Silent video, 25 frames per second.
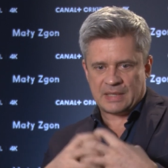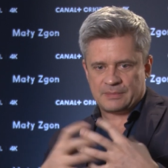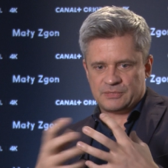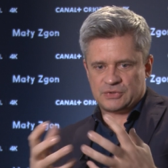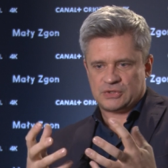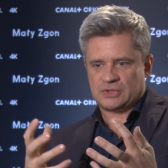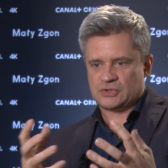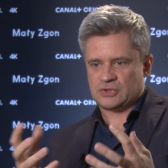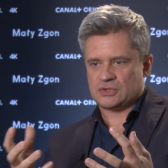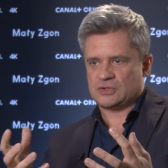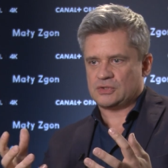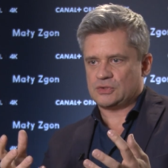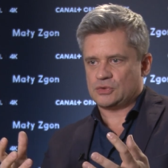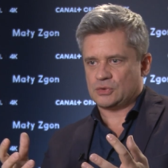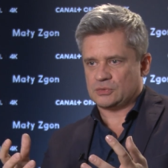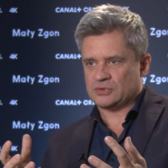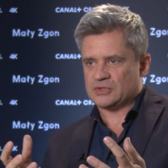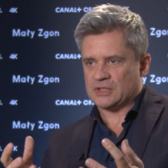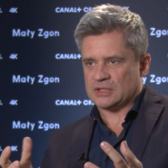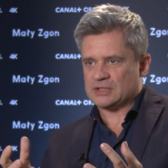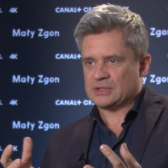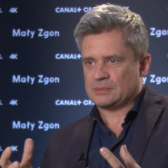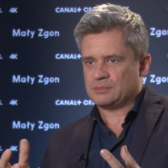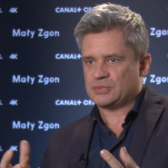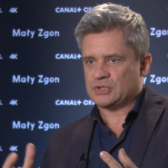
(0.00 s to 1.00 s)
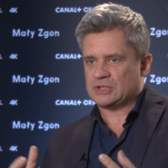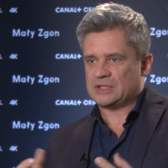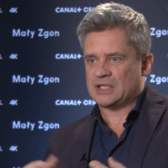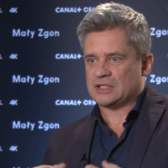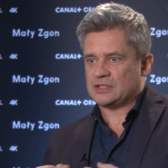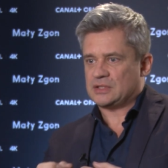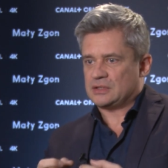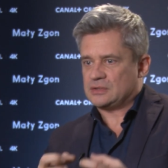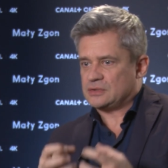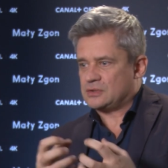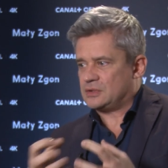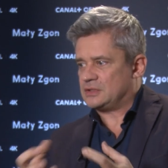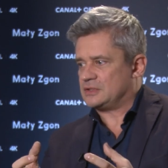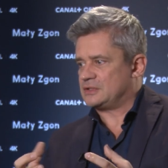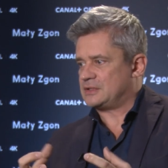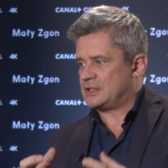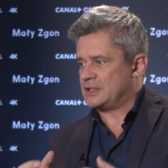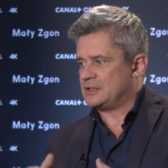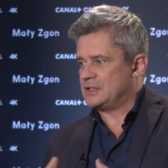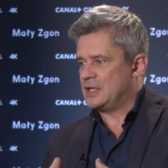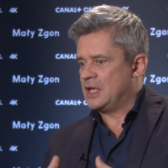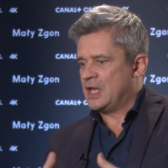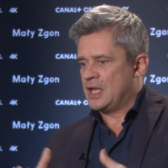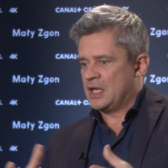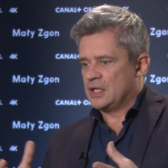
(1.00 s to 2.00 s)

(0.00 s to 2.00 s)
nam się w życiu czasem przydarzyć, co jest ten,